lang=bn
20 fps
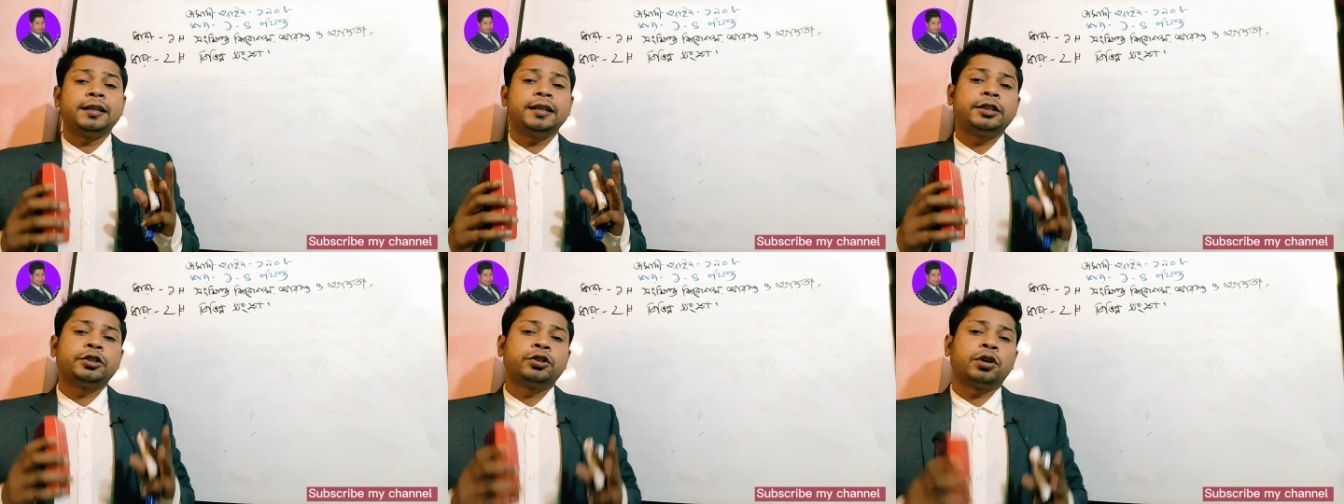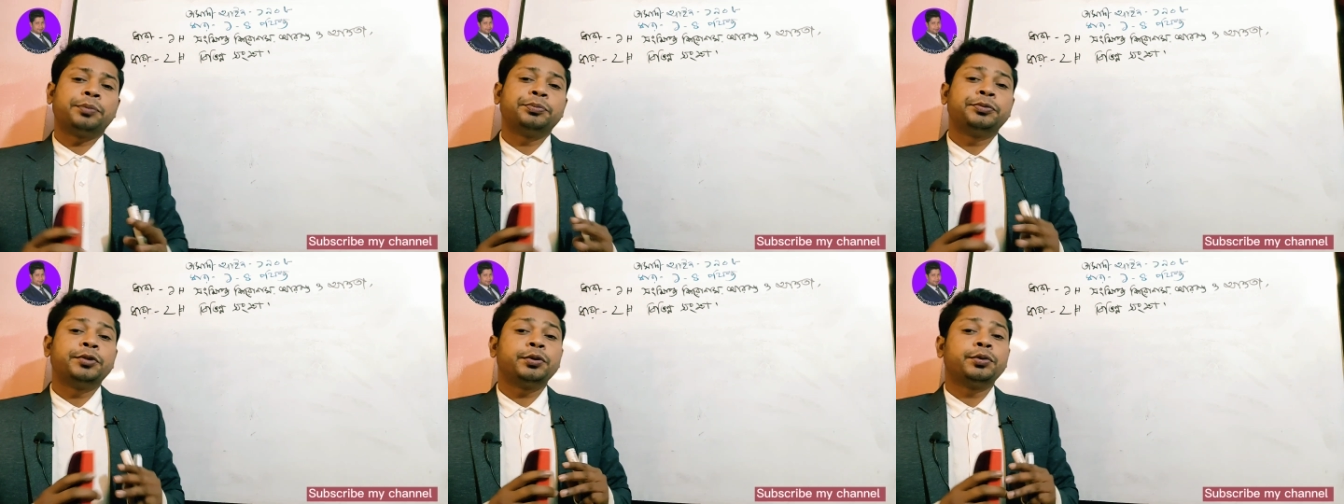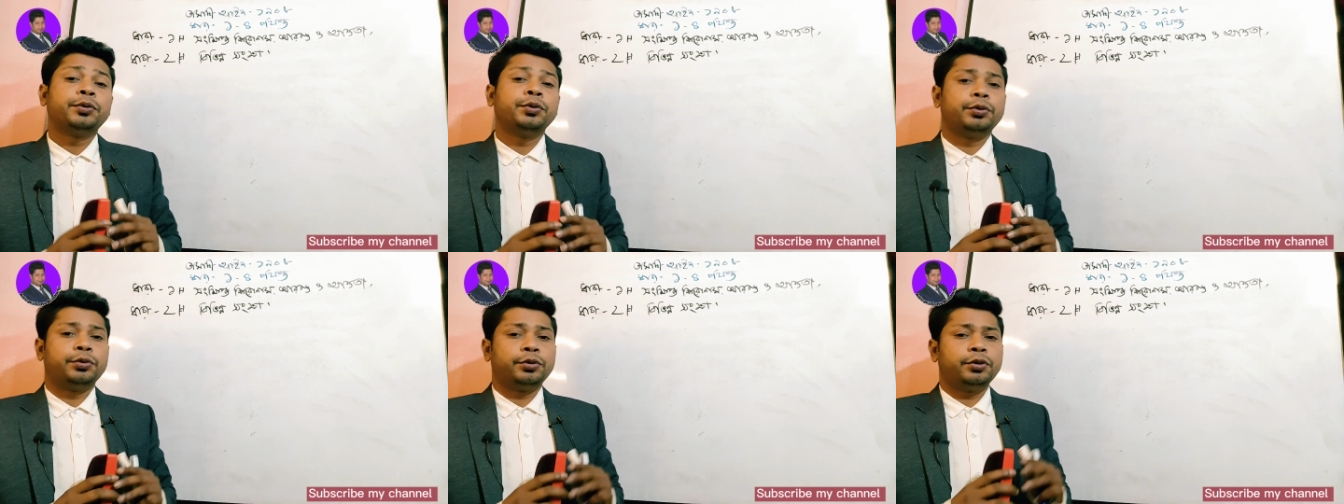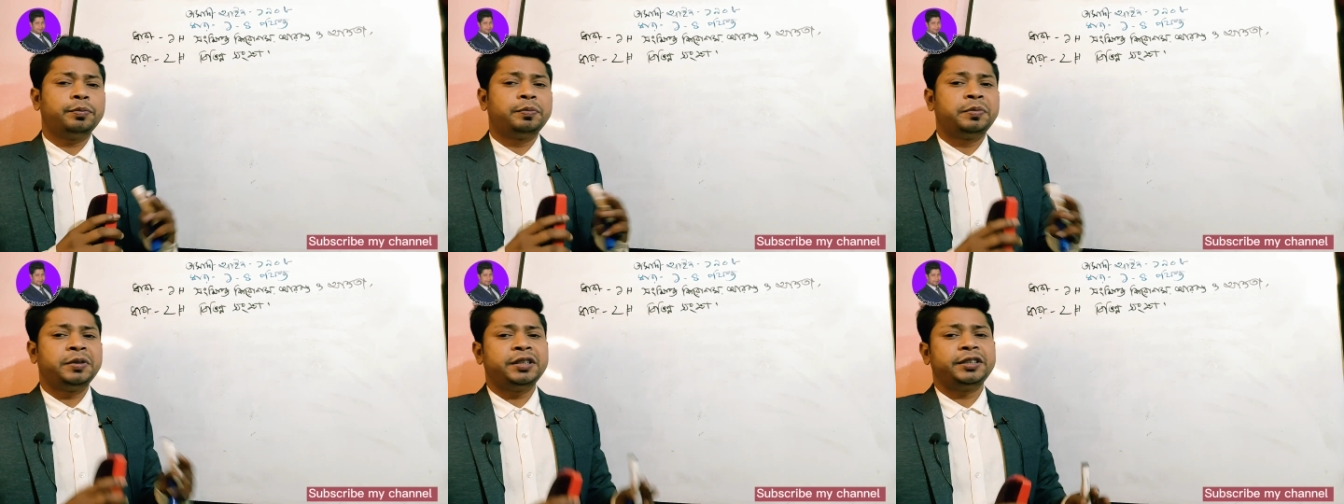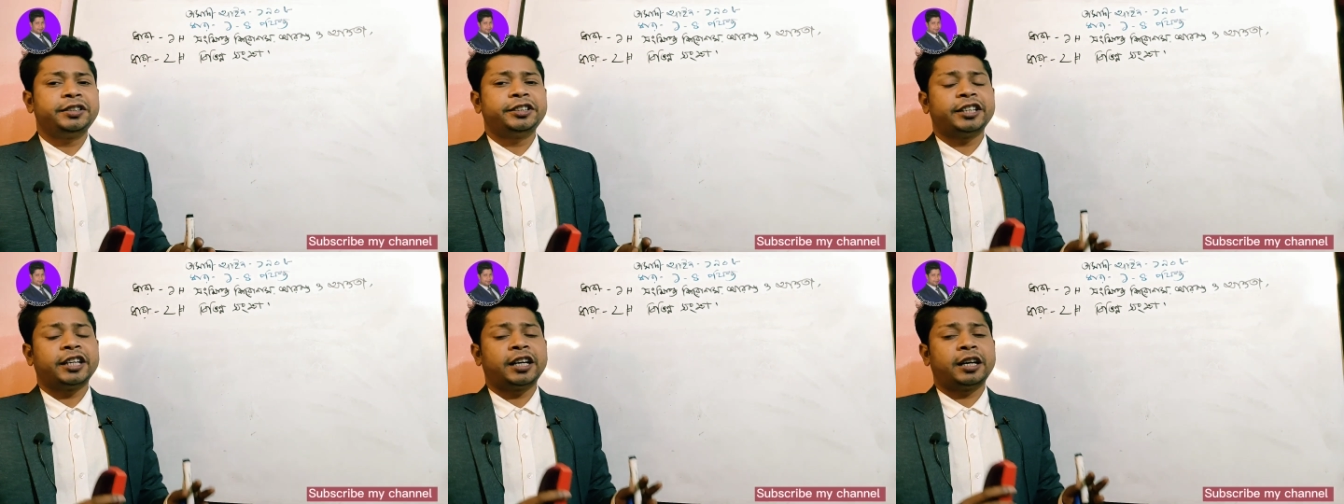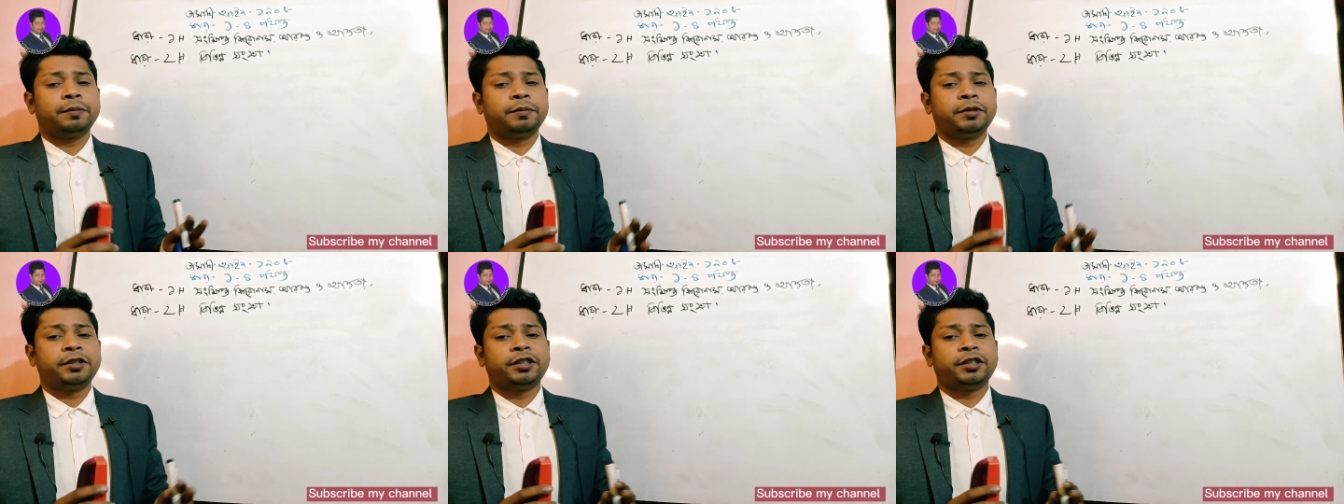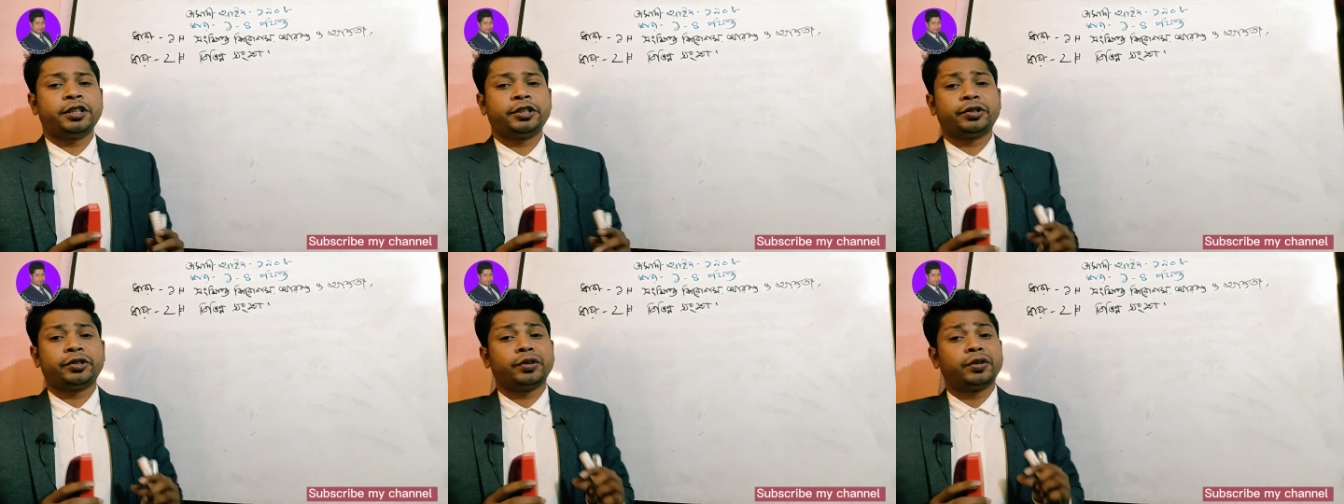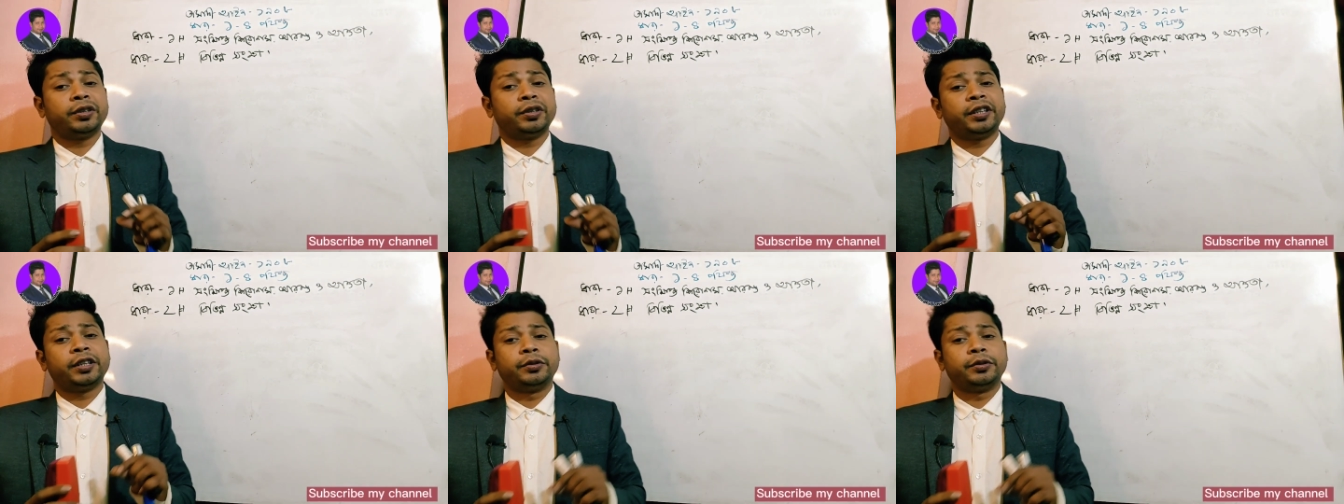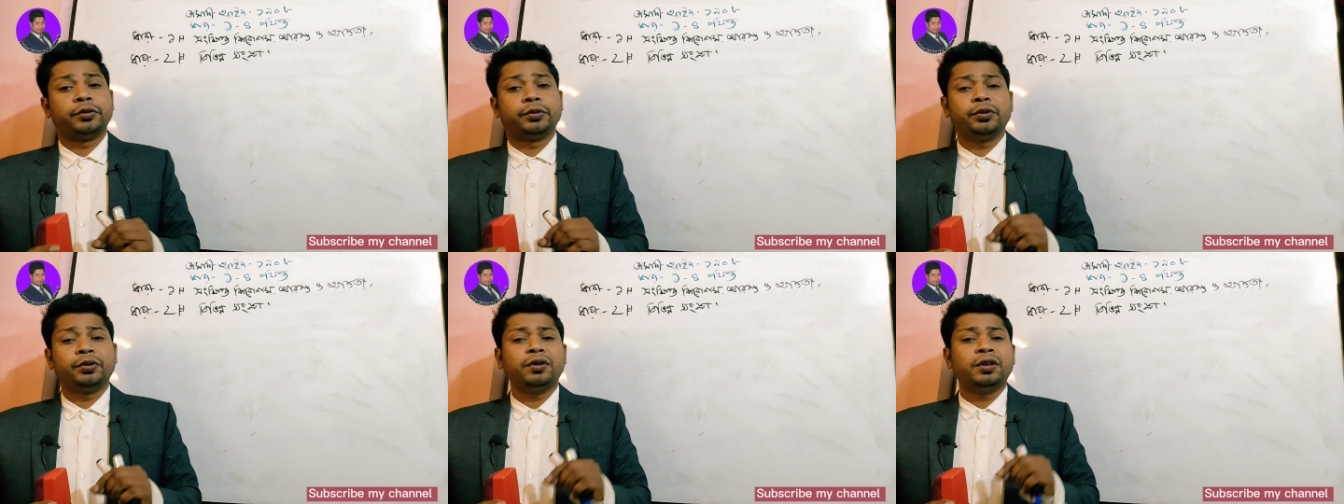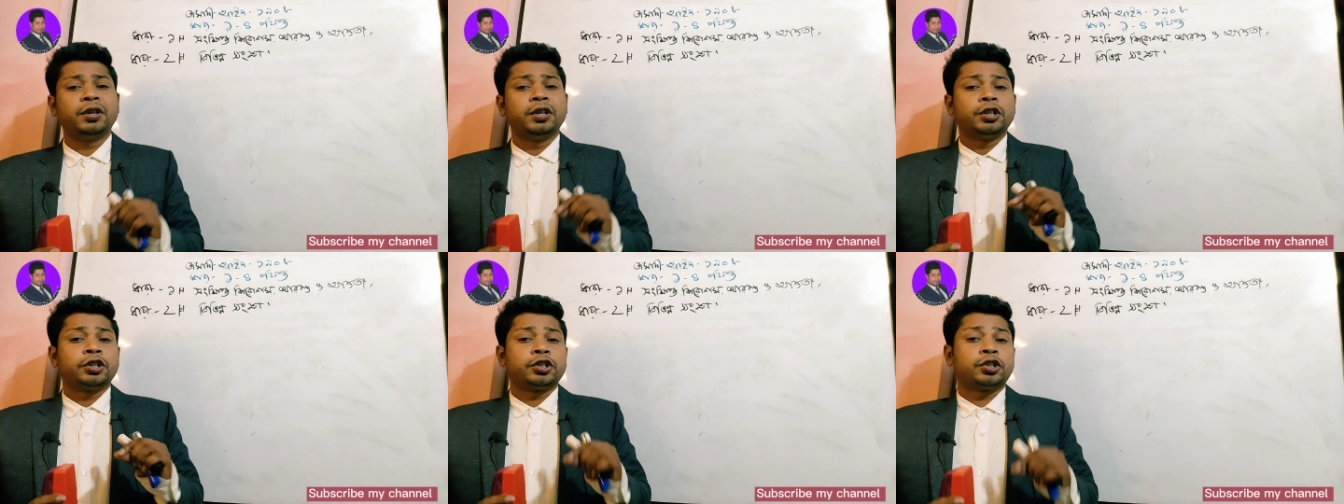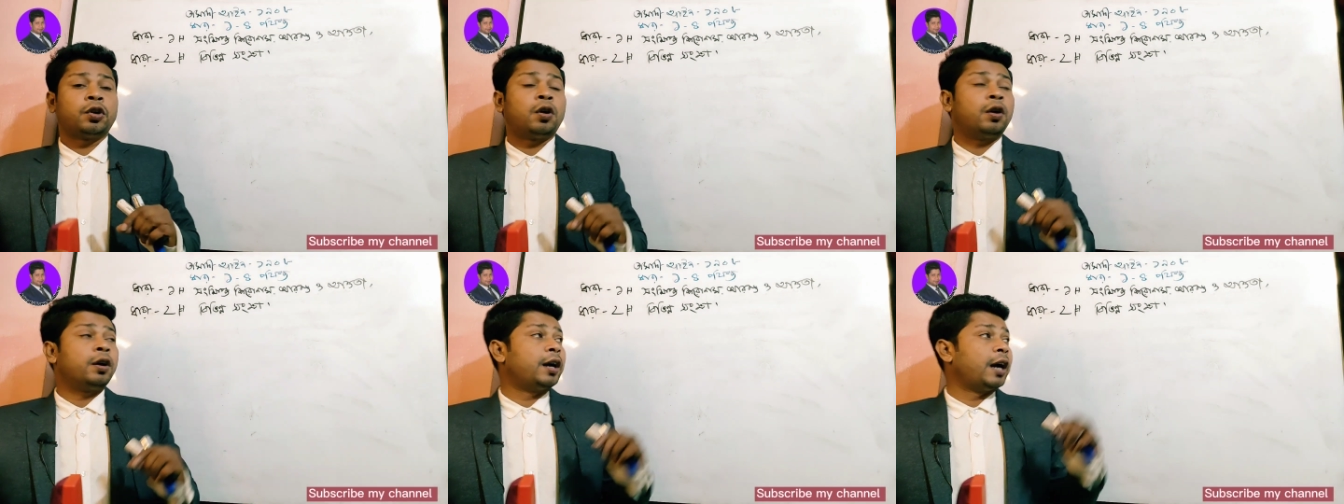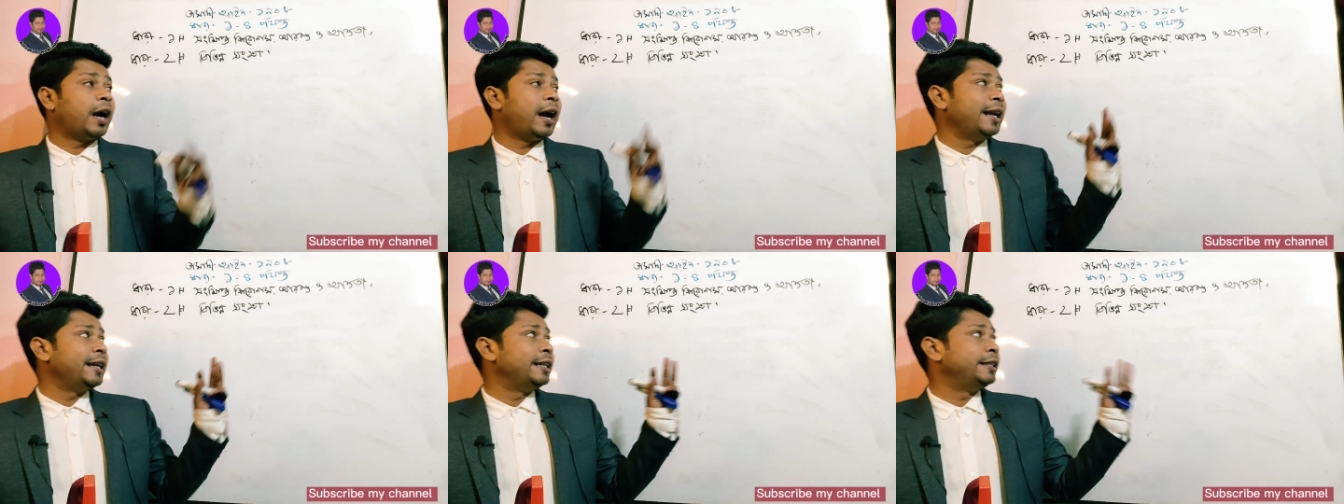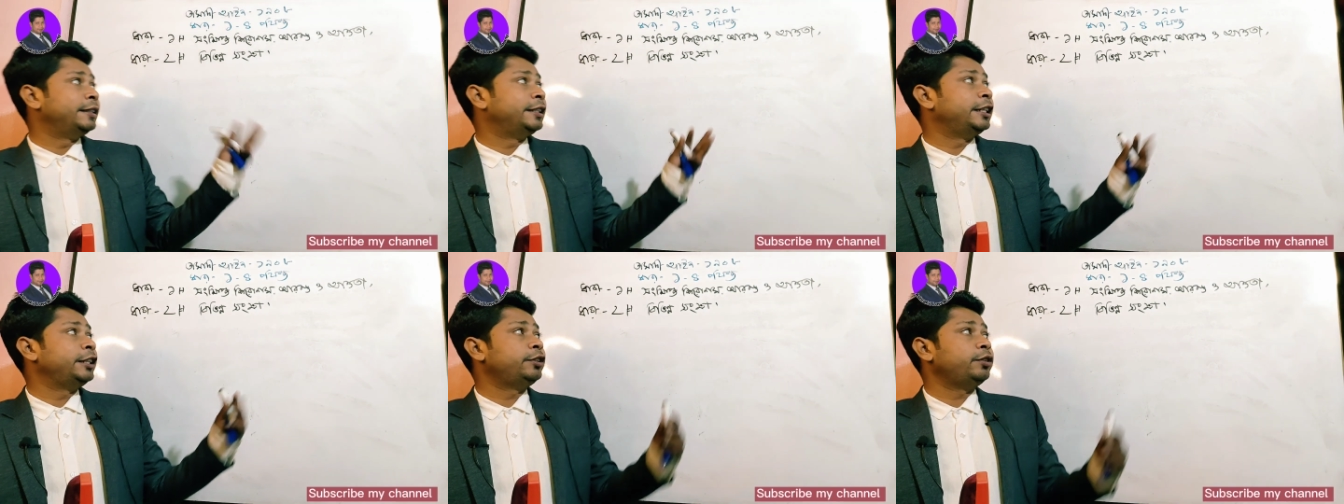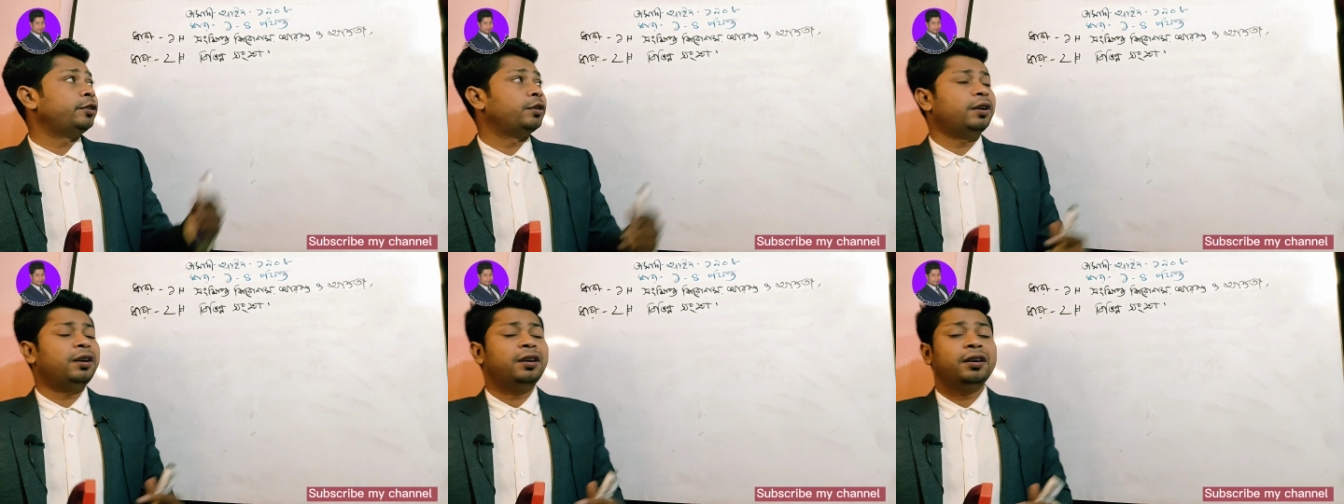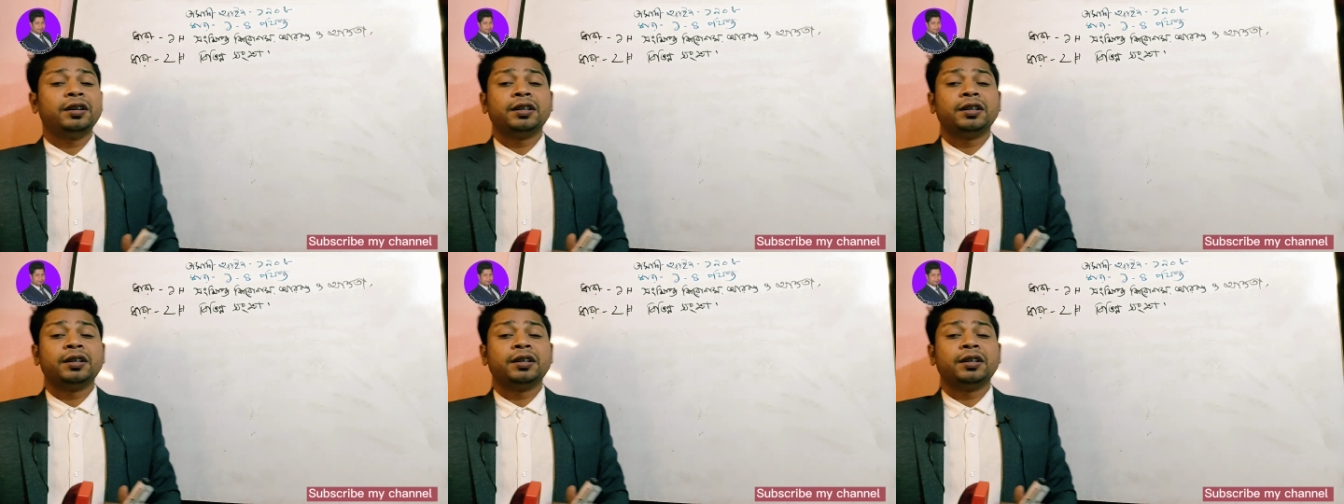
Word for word: এই শব্দগুলোর বিচার বিশ্লেষণ কিন্তু সংজ্ঞা এই দ্বিতীয়